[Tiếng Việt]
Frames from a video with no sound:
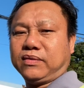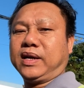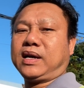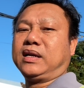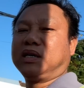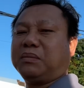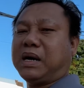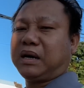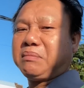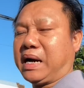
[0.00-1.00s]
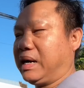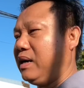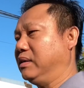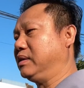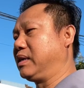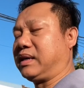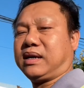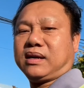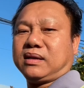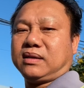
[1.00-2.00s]
về các anh kho bạc bằng cái hình thức
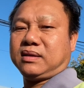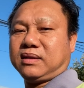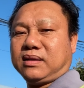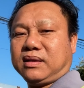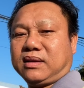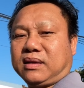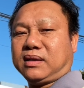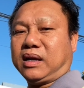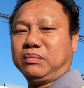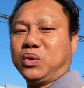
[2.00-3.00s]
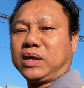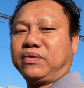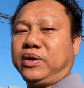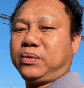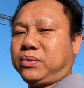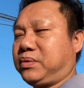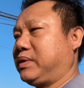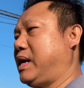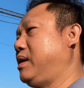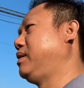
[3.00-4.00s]
là anh mua trái phiếu
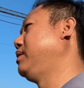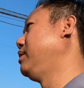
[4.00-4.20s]
đó